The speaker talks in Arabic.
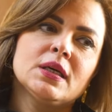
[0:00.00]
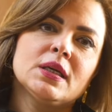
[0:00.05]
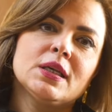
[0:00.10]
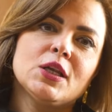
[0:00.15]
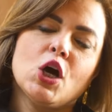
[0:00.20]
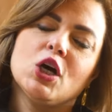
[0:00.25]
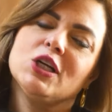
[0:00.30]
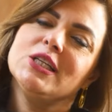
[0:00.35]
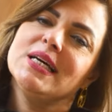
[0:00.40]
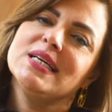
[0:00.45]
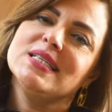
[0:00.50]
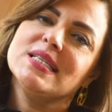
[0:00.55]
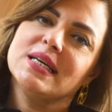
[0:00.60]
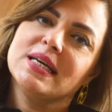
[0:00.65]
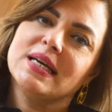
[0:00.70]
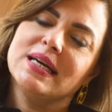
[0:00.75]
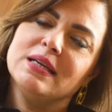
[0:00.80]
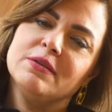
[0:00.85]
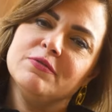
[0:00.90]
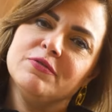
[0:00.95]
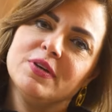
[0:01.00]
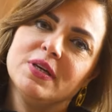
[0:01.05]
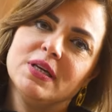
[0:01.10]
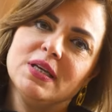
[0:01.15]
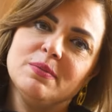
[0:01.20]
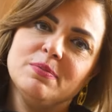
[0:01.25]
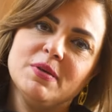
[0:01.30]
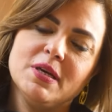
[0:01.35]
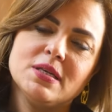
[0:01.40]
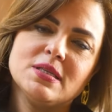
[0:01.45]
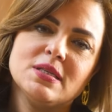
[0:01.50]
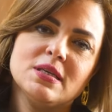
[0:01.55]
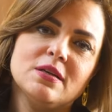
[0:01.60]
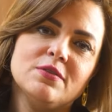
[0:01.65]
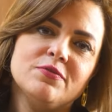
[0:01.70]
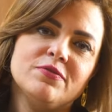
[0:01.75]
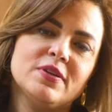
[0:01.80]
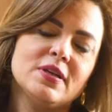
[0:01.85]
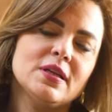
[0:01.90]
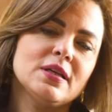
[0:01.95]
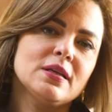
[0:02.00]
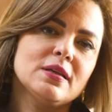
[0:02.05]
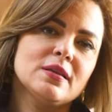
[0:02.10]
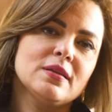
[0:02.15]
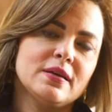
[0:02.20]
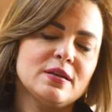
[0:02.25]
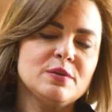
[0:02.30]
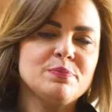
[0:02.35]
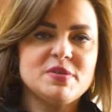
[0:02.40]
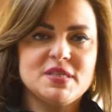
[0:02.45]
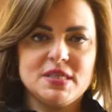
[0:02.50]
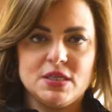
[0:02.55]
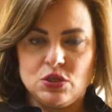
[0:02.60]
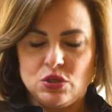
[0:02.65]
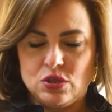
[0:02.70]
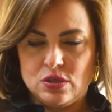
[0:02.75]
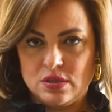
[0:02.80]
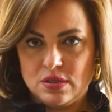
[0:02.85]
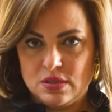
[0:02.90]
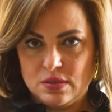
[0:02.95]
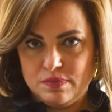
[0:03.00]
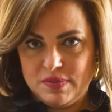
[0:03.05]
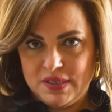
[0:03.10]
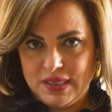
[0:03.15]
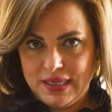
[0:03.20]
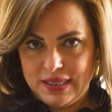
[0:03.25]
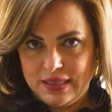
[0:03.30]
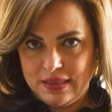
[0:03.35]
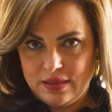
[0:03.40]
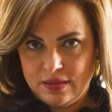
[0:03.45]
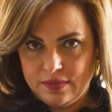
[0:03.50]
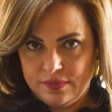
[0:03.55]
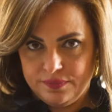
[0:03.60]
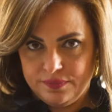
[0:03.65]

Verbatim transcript: النهارده عايزه اتكلم في ايه اللي بيحصل في الثيرابي سيشنز بتاعتنا